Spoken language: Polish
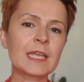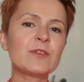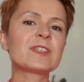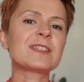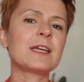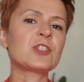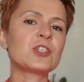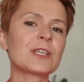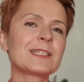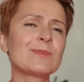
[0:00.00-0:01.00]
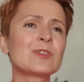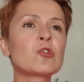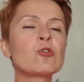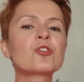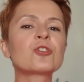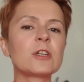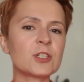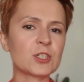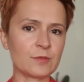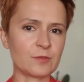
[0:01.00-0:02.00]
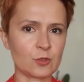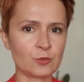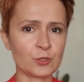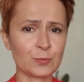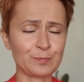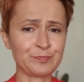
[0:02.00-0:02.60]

i wystarczy czasem troszeczkę wziąć...